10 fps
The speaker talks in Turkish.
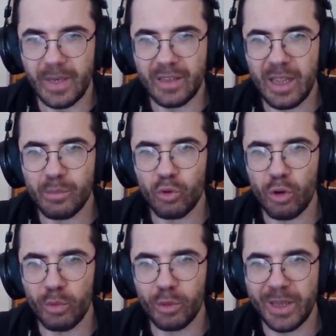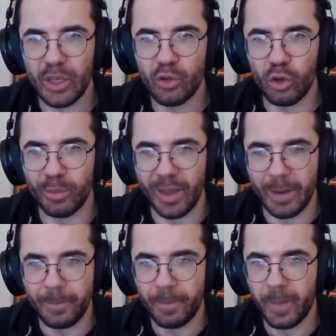Tam troll moduma geçiyorum
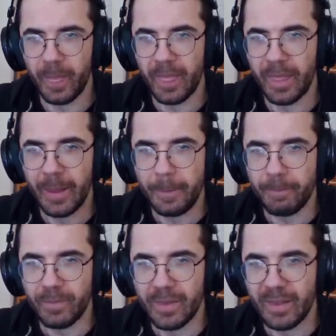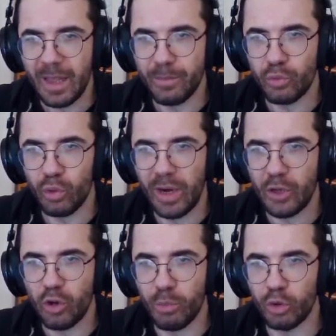ya. Tam troll
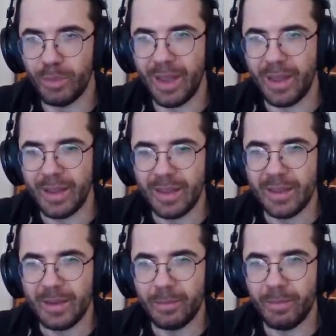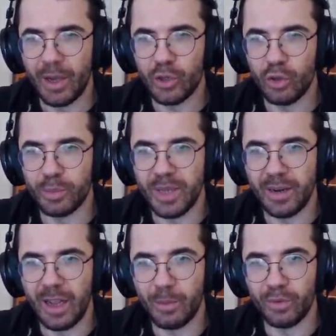eşo moduma başlıyorum.
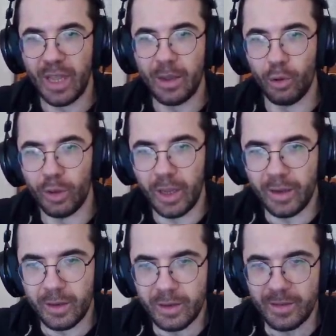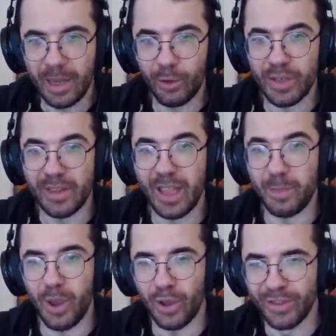Sen ne yapıyorsun dayı oğlu ya? Dayı oğlu sen ne
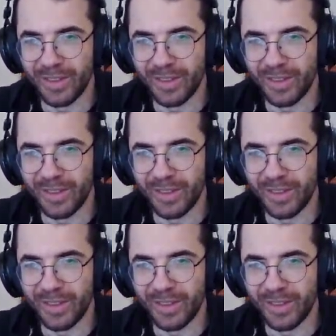yapıyorsun?